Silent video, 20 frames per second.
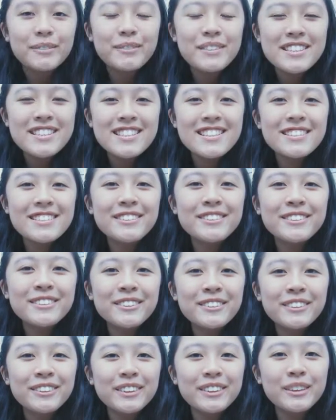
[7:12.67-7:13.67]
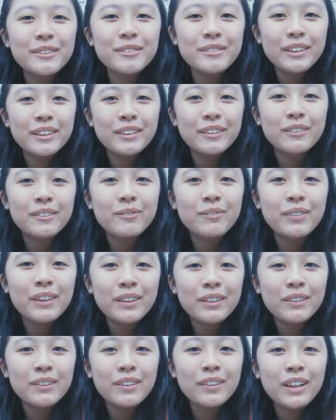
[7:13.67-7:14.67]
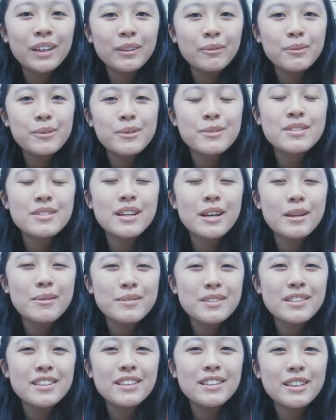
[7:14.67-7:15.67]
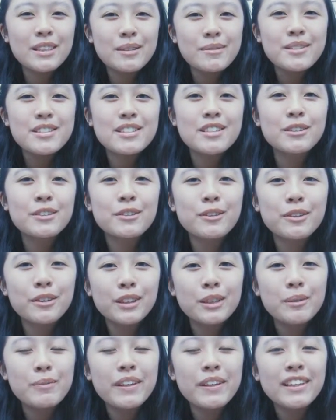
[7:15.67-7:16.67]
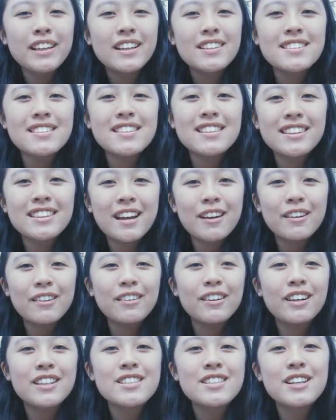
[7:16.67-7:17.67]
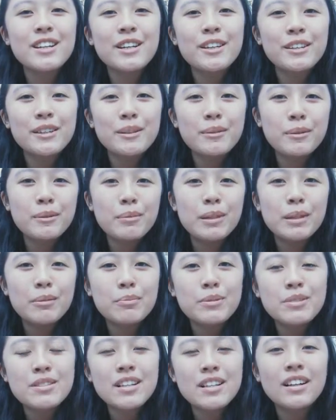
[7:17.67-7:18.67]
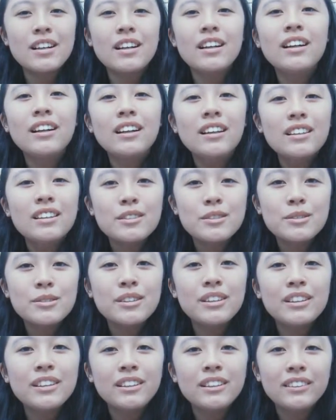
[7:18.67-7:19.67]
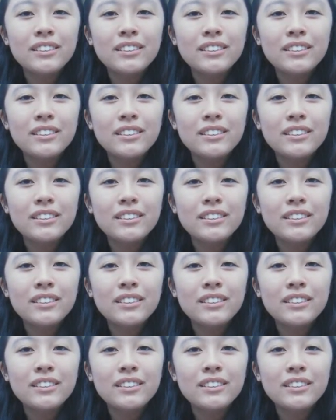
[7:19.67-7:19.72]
Minsan totoo naman, pero at most times hindi naman siya totoo. Depende kasi sa tao at saka yung na may meet mo sa school.